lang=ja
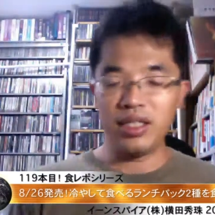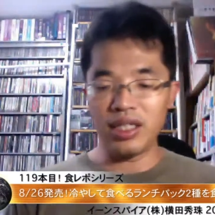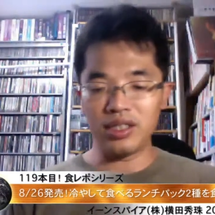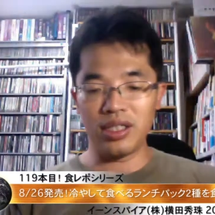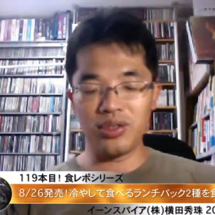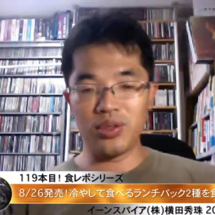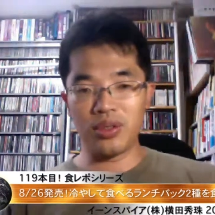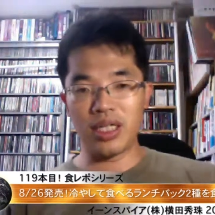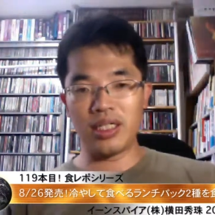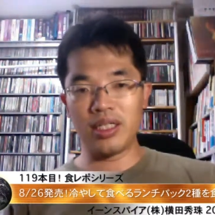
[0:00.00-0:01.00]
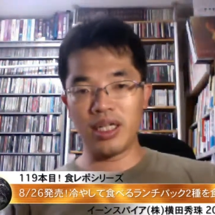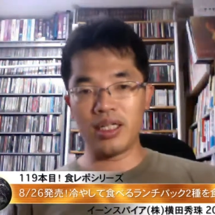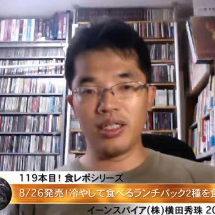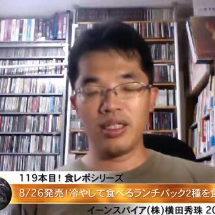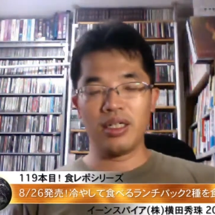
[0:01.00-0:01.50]
冷やした状態
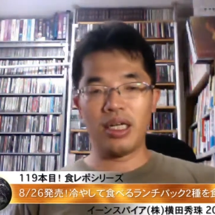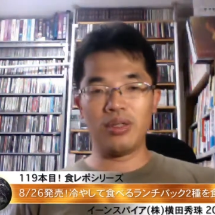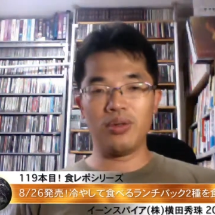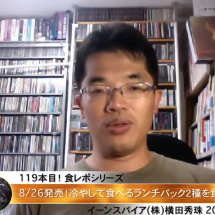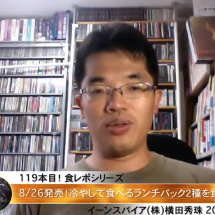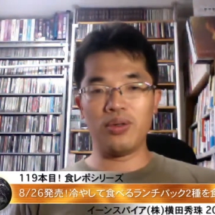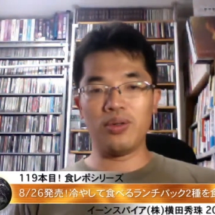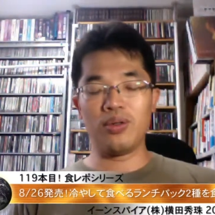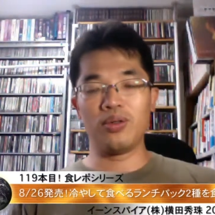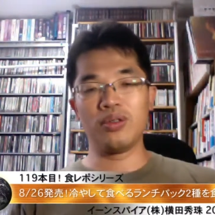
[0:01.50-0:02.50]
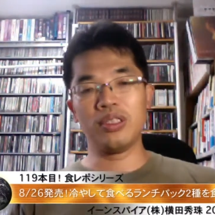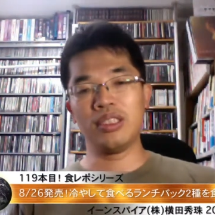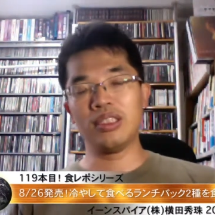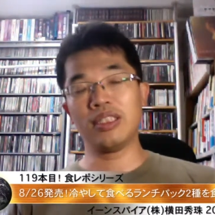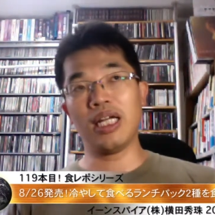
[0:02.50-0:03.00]
で、あのー、
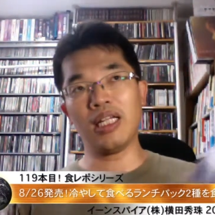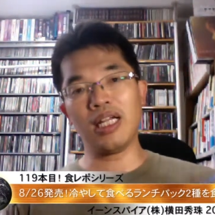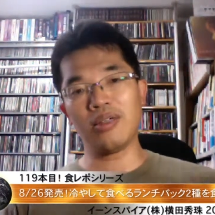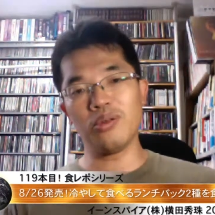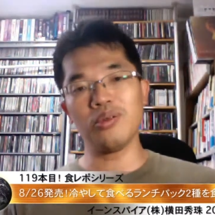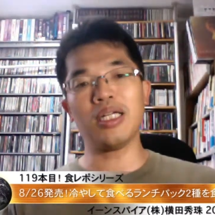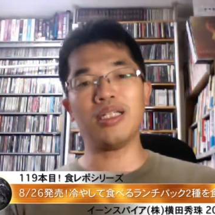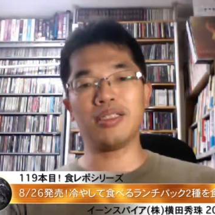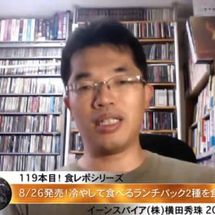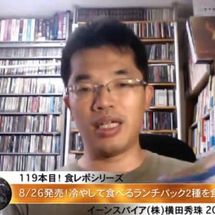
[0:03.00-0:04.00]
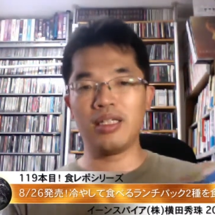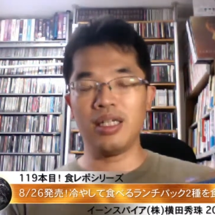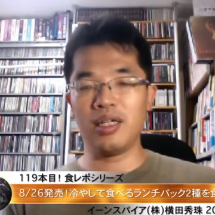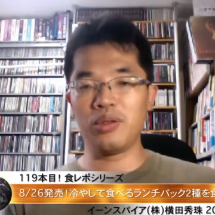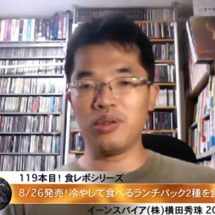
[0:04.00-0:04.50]
サラダコーナーですかね、
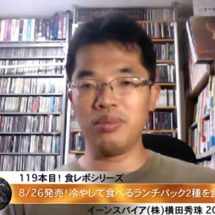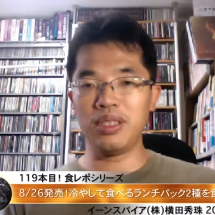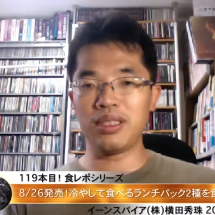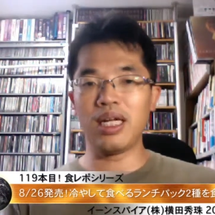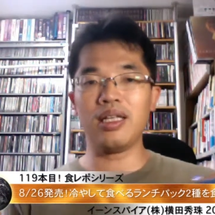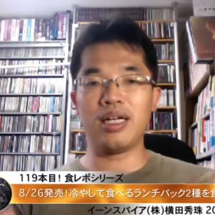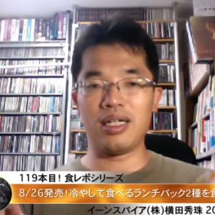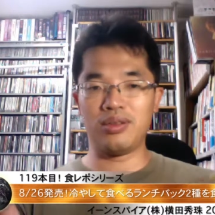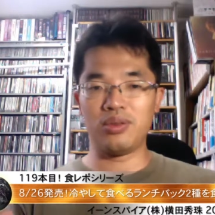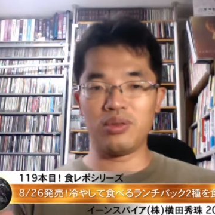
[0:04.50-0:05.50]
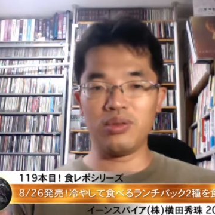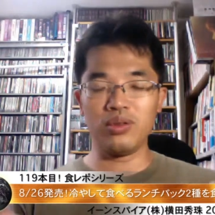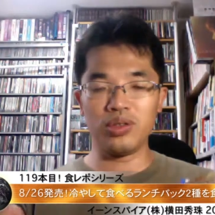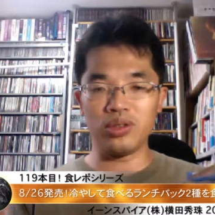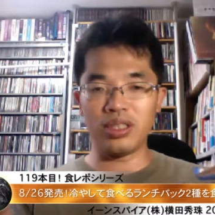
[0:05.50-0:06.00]
えー、コンビニのサラダがあるとこ
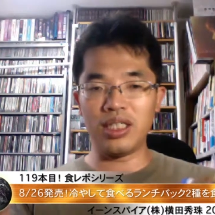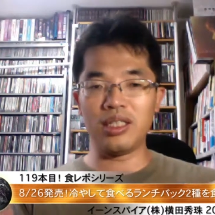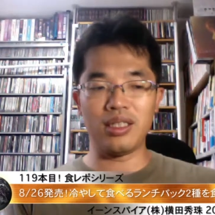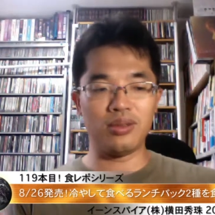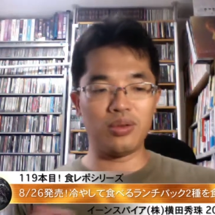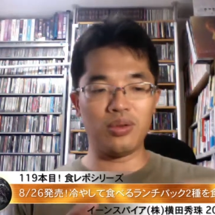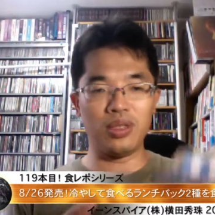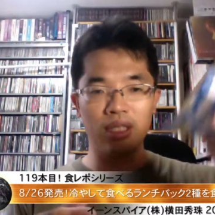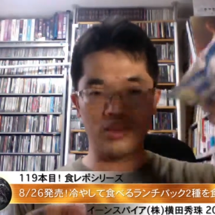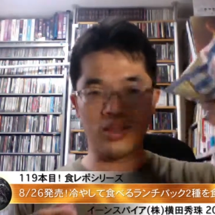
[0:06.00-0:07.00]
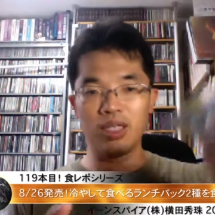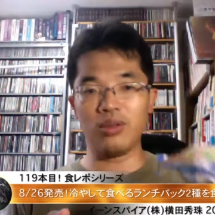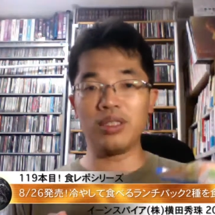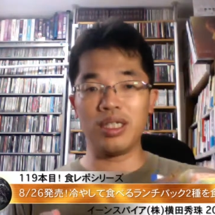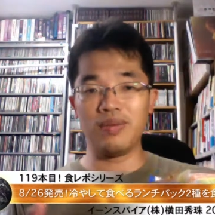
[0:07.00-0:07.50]
の、ちょっと冷えてるとこにこれが
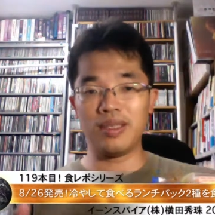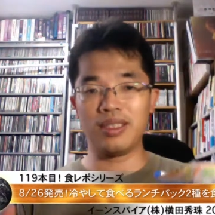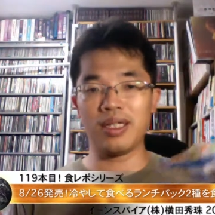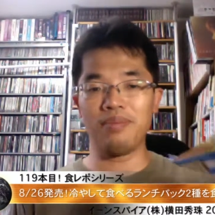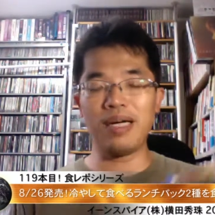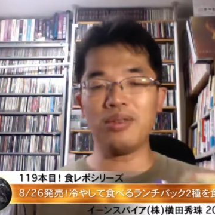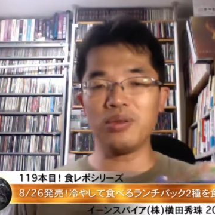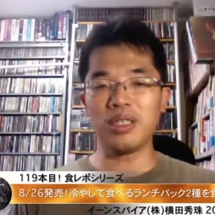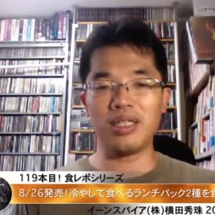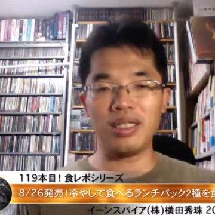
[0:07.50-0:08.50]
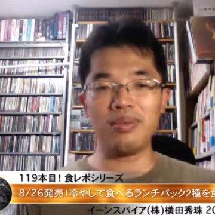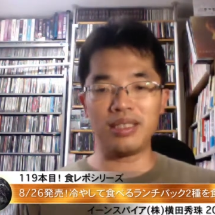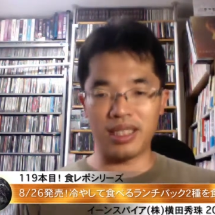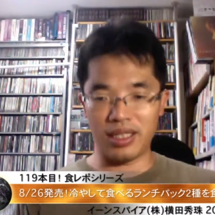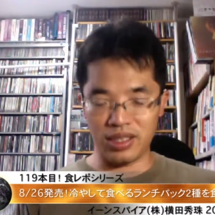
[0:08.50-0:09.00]
置いてあります。だからパンコーナーにあり
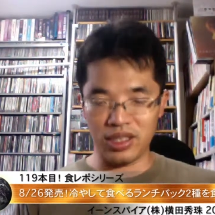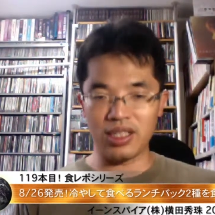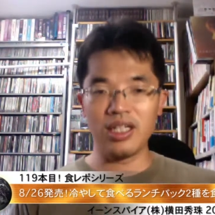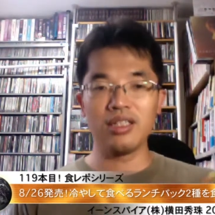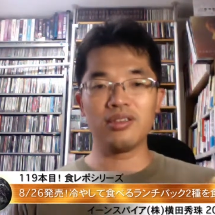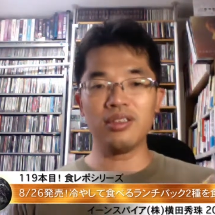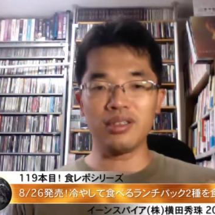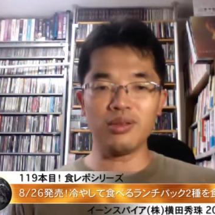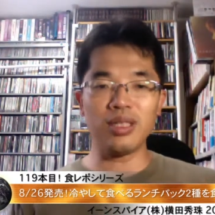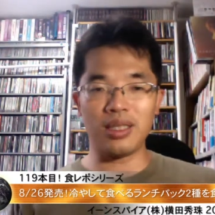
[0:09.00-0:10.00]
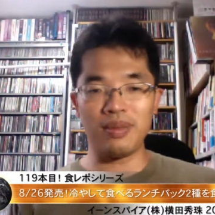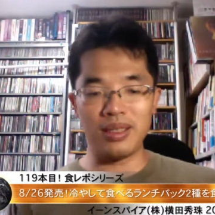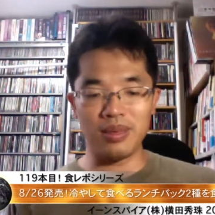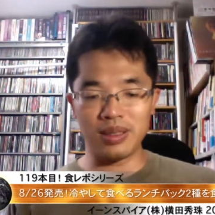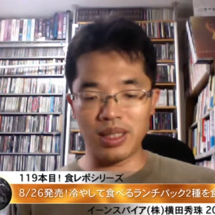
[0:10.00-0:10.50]
ませんし、スイーツコーナーでも
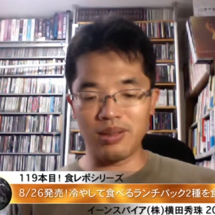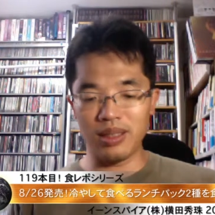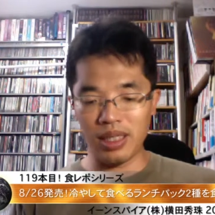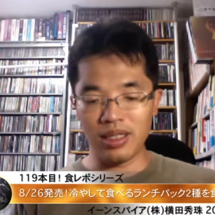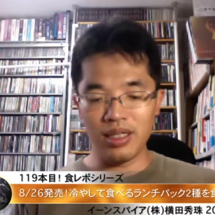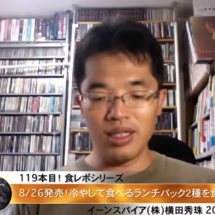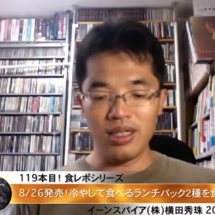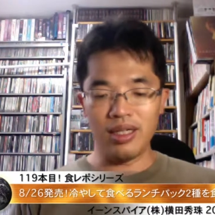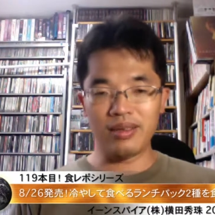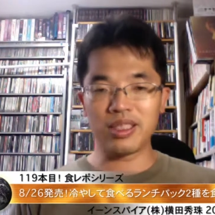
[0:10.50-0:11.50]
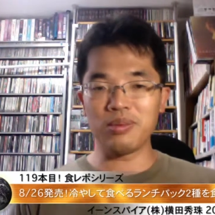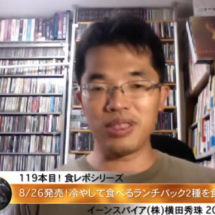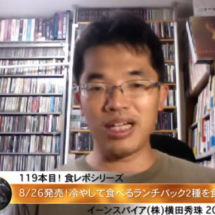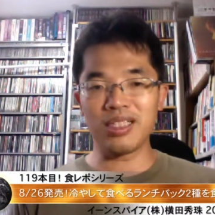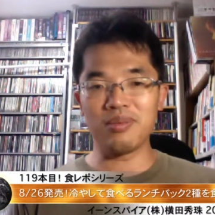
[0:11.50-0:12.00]
ありませんのでね、えー、私も
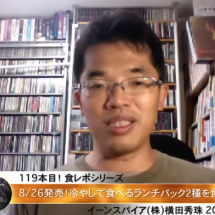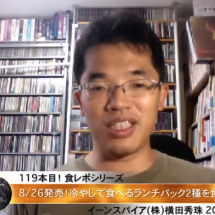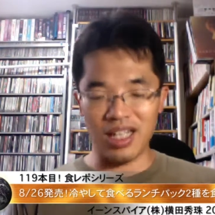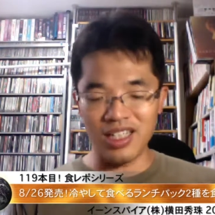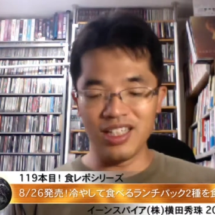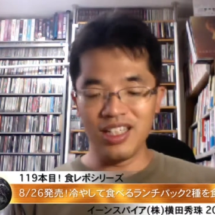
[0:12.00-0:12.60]
探しました。